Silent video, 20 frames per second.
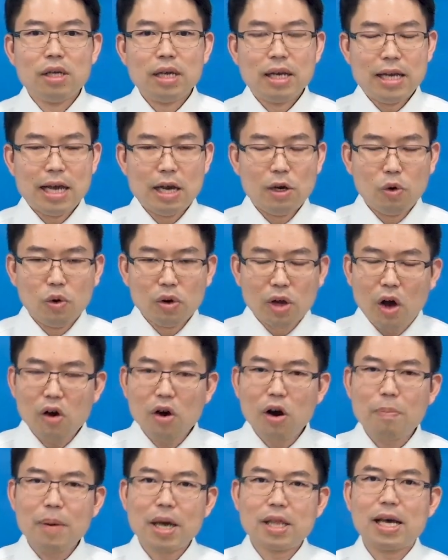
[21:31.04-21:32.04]
เรียนรู้ร้อง
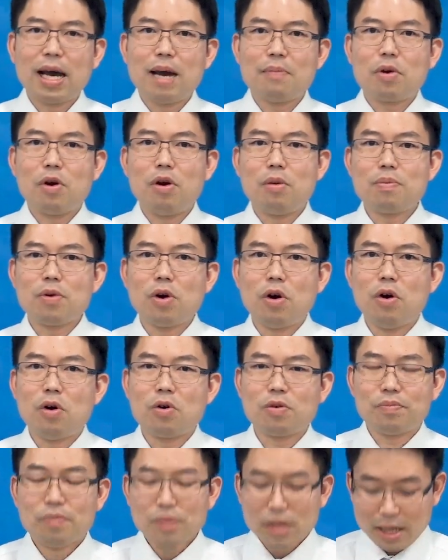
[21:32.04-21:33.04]
ออกพระนามของพระอง
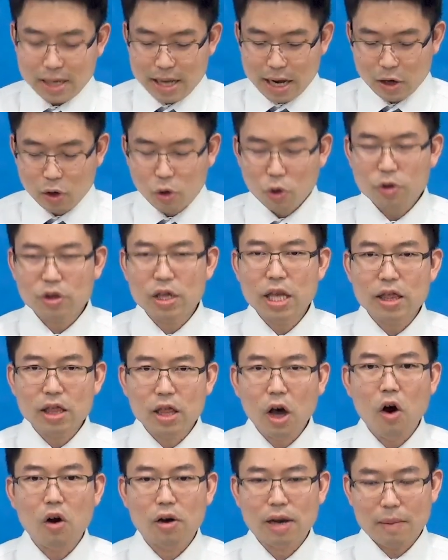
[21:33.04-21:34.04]
ค์เรียนรู้ติด
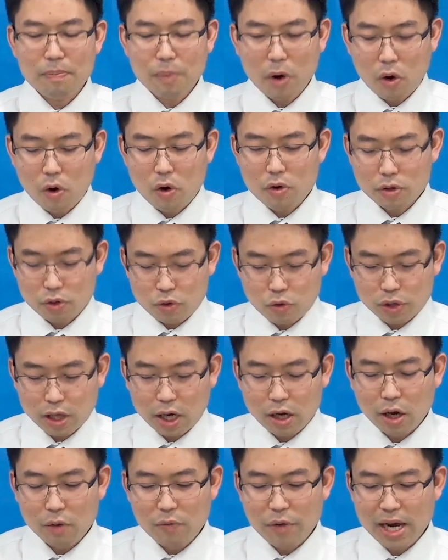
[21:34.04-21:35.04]
ต่อกับพระองค์อยู่ต
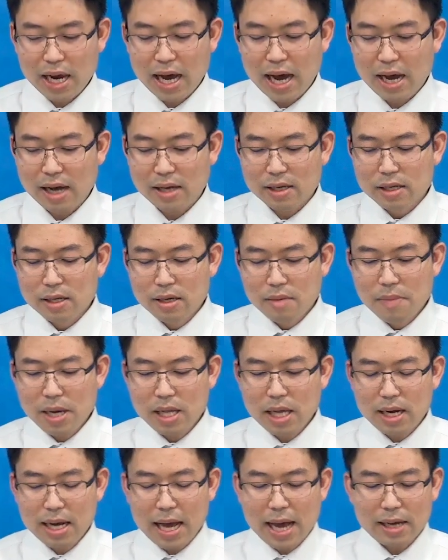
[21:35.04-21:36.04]
ลอดเวลาเมื่อ
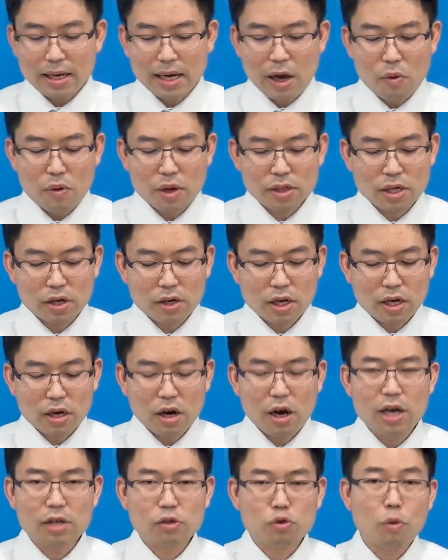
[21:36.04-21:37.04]
นั่นแหละเราก็จะค่
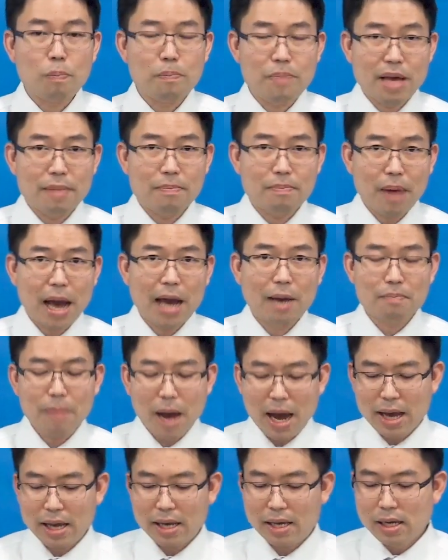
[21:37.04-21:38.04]
อยๆถูกเปลี่ยนแปลงไป
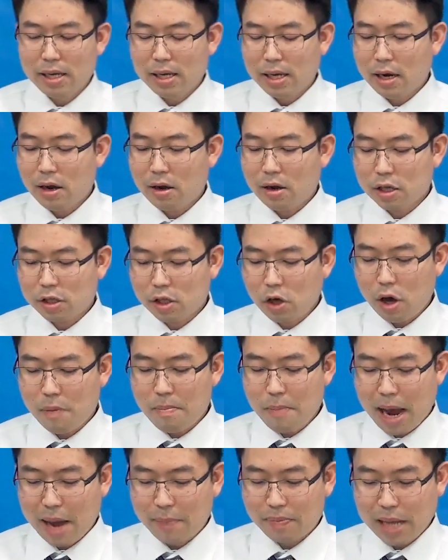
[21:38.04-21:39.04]
แล้วก็ถอด
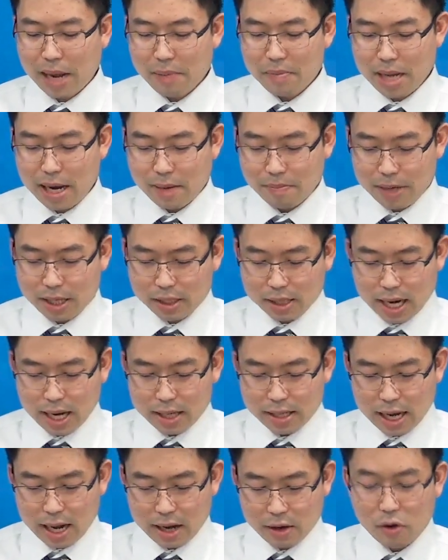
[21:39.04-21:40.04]
แบบตามอย่างพระฉา
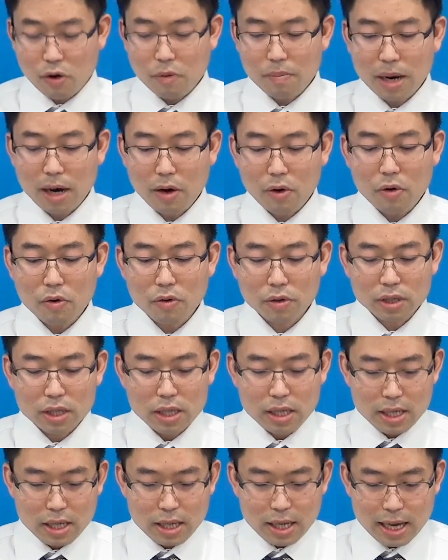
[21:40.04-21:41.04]
ยาของพระองค์
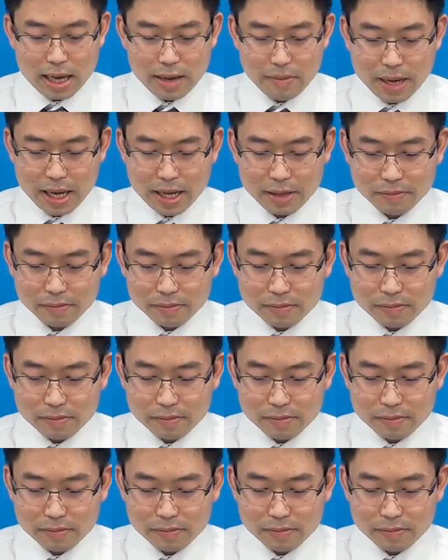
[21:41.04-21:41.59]
เอเมน